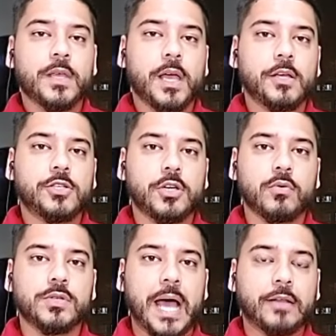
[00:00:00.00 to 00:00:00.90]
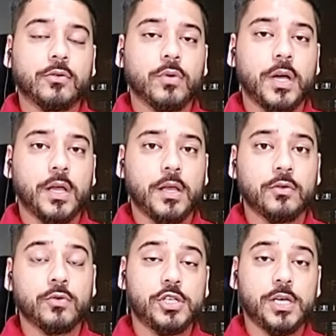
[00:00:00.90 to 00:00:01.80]
que ele tinha usado no,
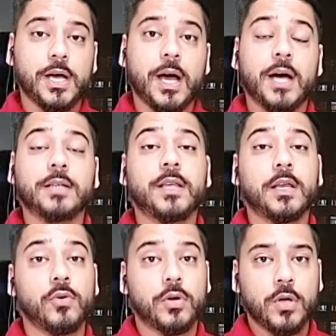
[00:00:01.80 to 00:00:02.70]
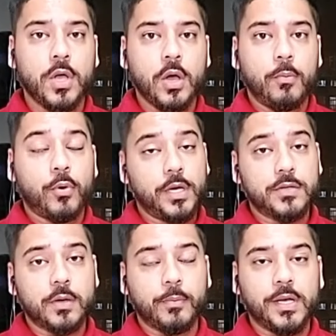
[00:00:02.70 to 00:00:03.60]
no dia anterior. Por
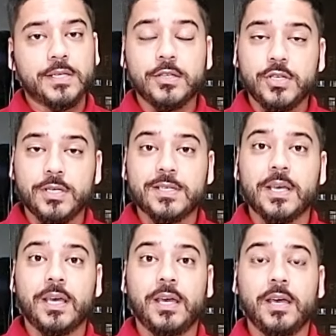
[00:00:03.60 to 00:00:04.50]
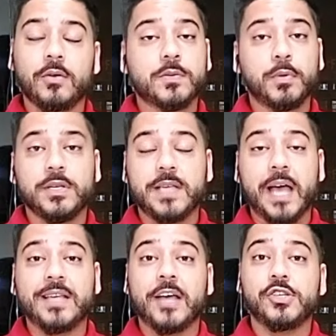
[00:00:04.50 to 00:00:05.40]
isso, a polícia disse que os
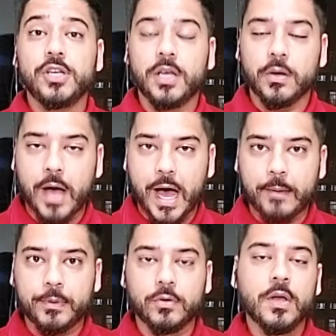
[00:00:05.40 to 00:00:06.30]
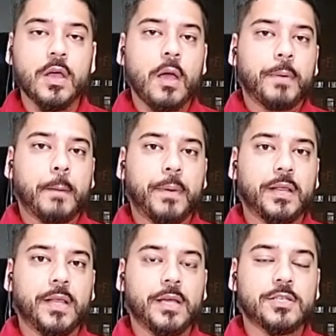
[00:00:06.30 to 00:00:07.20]
policiais agiram rápido para
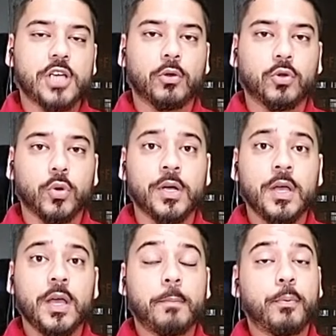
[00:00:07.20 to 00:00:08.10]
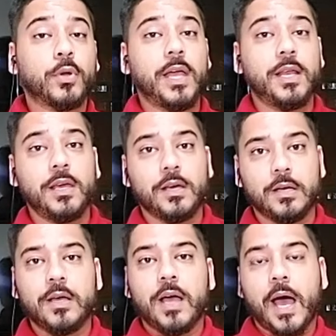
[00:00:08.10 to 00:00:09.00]
prender este autor, que
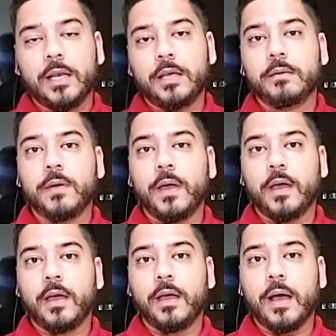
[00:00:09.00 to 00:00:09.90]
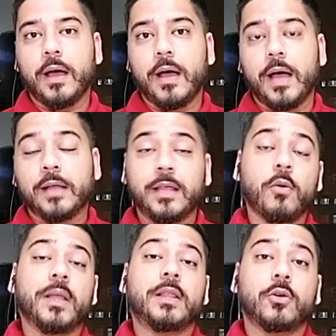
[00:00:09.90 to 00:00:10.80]
poderia ali é, até
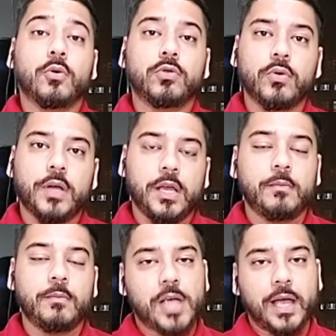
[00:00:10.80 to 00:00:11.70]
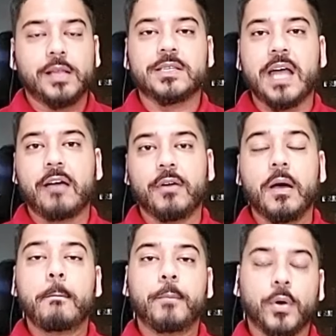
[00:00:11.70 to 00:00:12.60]
cometer outro crime, já que ele
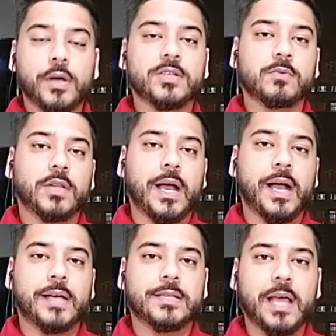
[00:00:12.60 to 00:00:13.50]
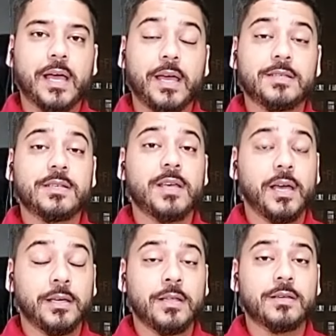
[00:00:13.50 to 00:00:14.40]
estava próximo da casa da ex e
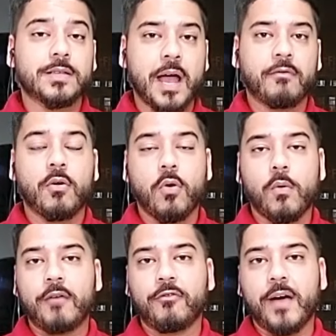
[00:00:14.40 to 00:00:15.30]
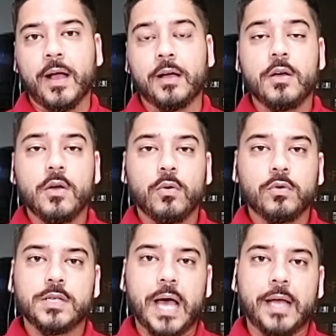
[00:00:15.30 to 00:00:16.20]
ainda estava com a faca
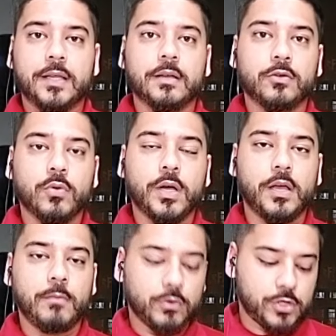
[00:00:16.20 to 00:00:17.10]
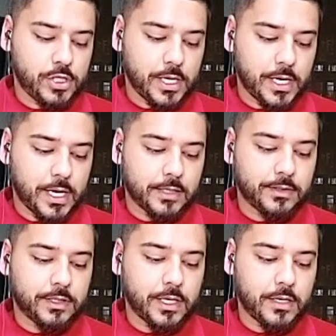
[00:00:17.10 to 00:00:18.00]
usada no crime no dia
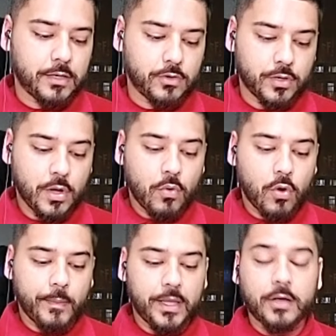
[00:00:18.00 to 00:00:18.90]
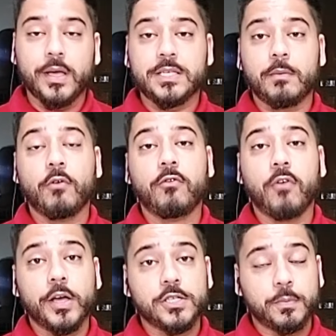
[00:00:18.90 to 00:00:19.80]
anterior. O homem então recebeu
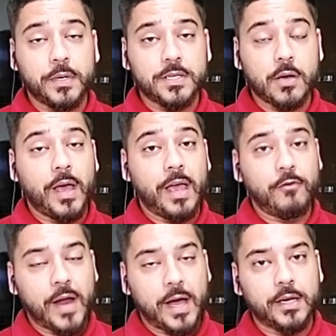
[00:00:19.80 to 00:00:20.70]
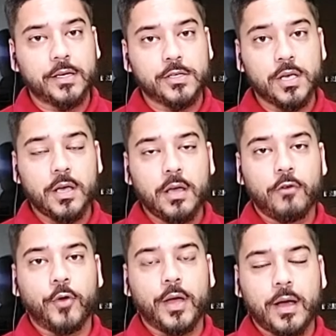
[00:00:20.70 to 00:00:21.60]
voz de prisão em flagrante
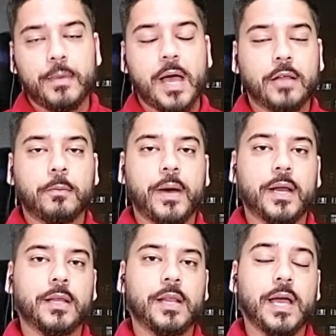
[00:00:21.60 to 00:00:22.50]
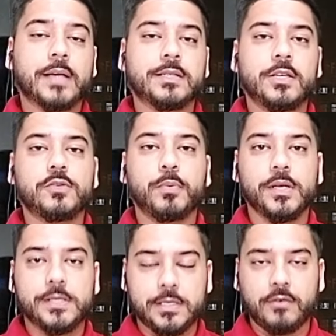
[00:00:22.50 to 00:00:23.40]
e foi encaminhado para a delegacia de
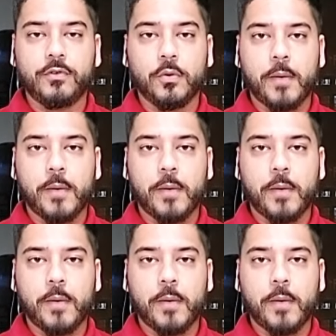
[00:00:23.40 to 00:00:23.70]
polícia civil,